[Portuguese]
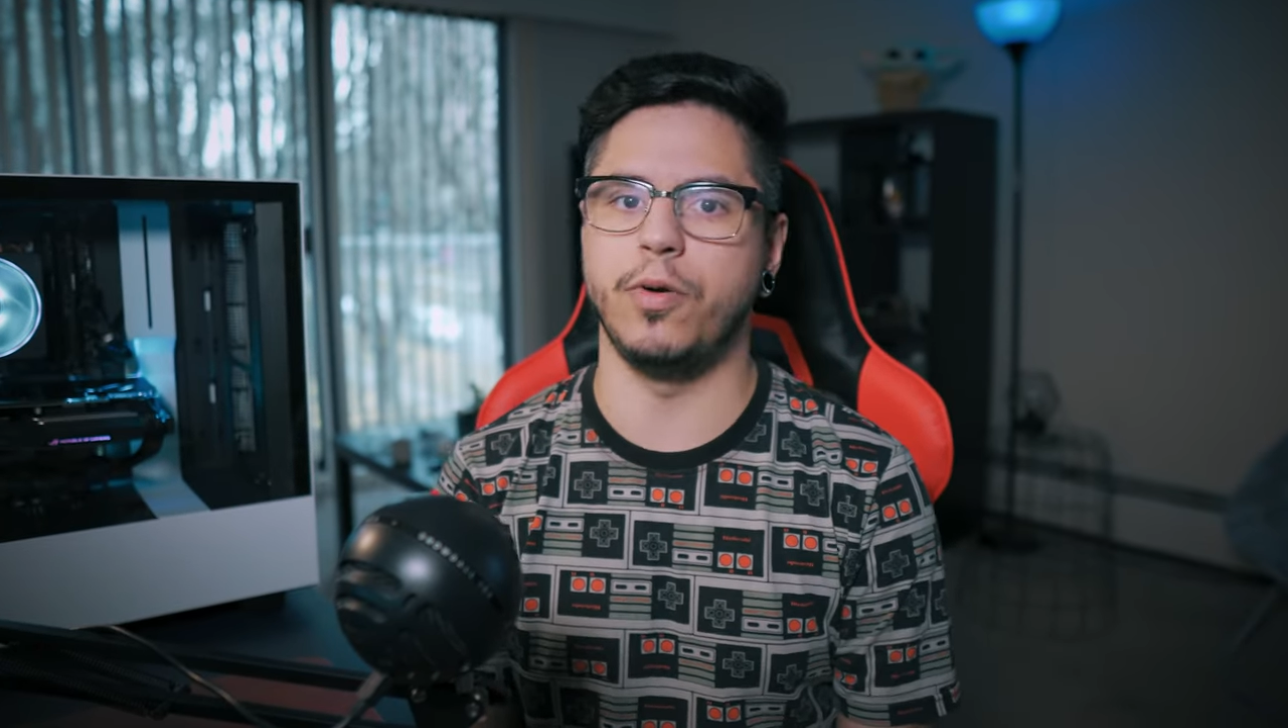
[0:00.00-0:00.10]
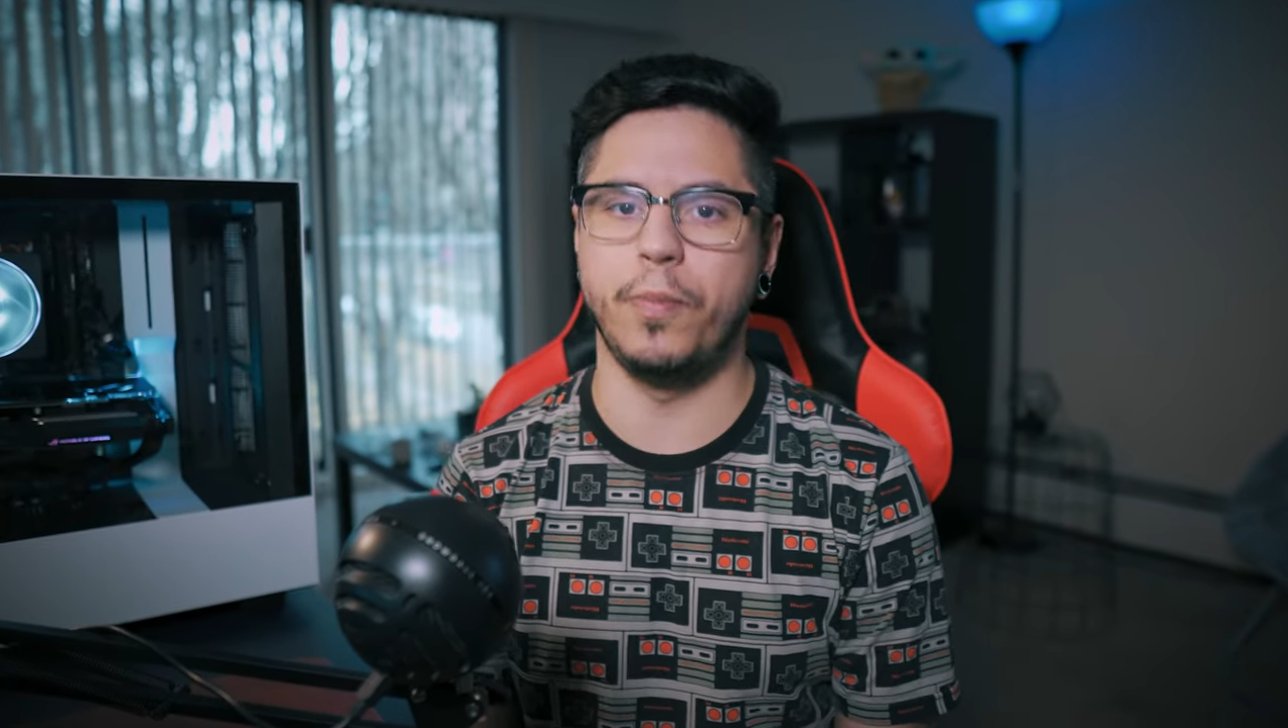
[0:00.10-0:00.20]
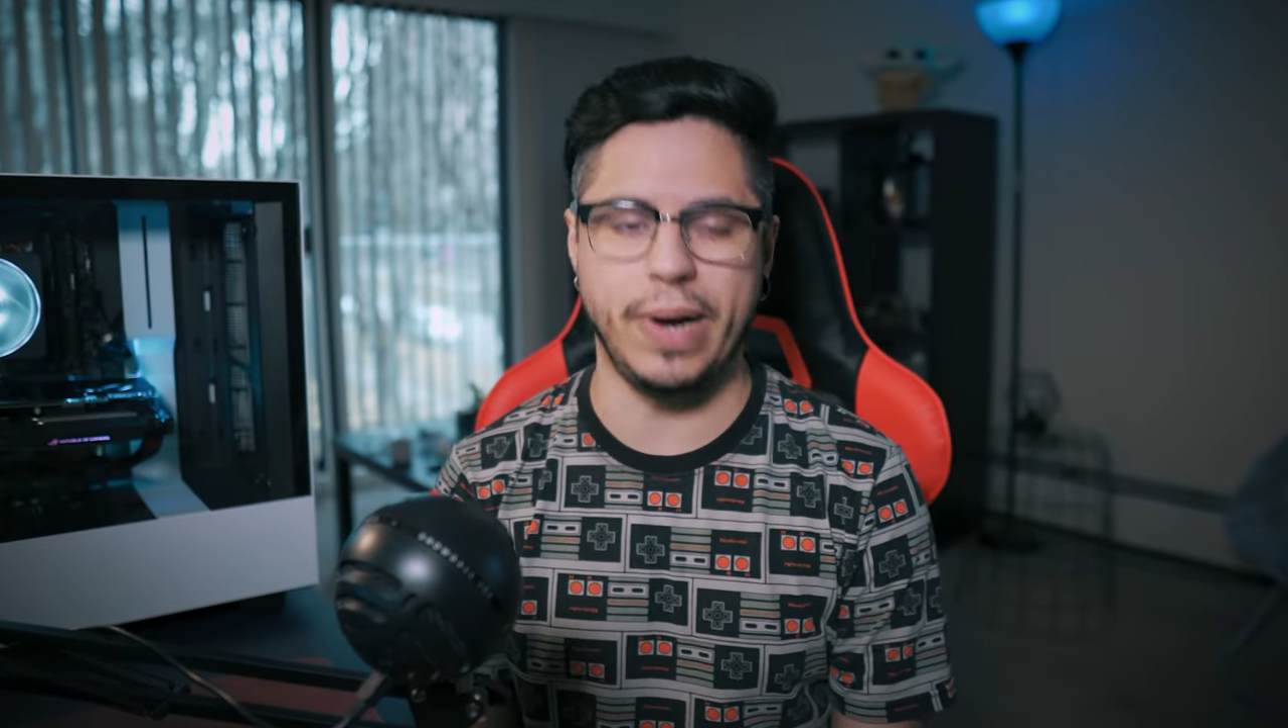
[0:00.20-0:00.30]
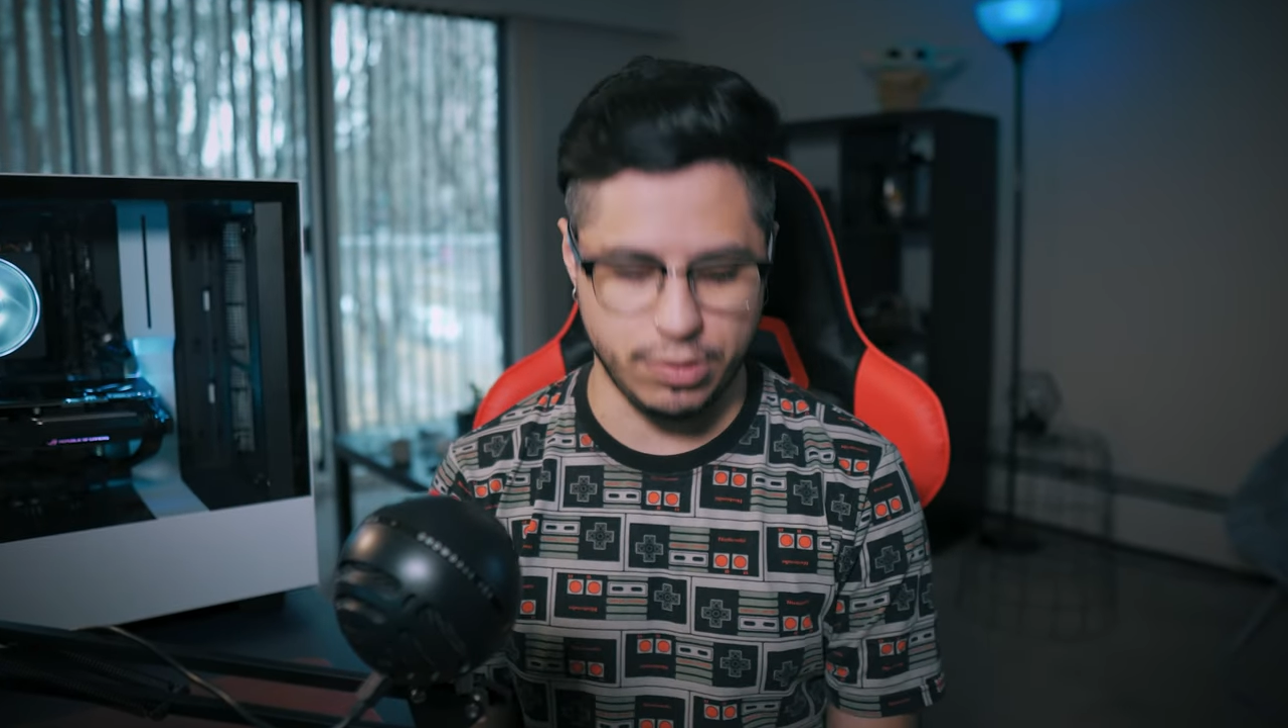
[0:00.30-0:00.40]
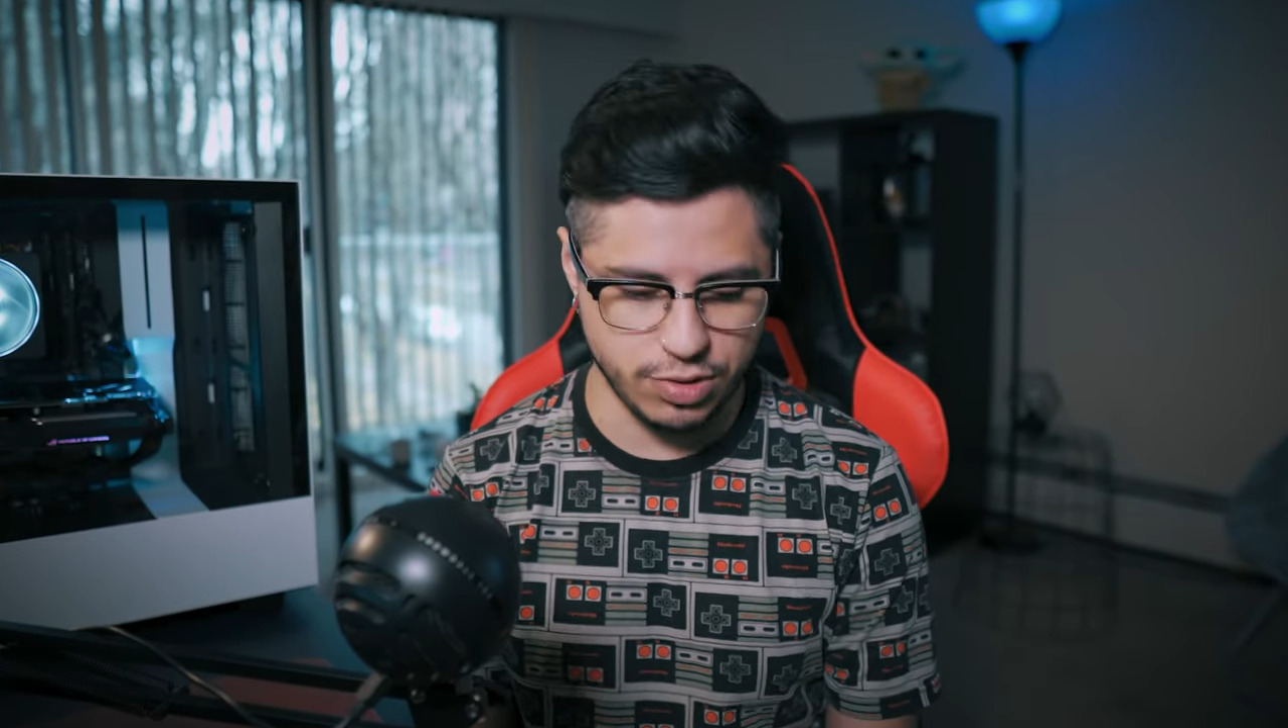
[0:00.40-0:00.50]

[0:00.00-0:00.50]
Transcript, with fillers: Eu pago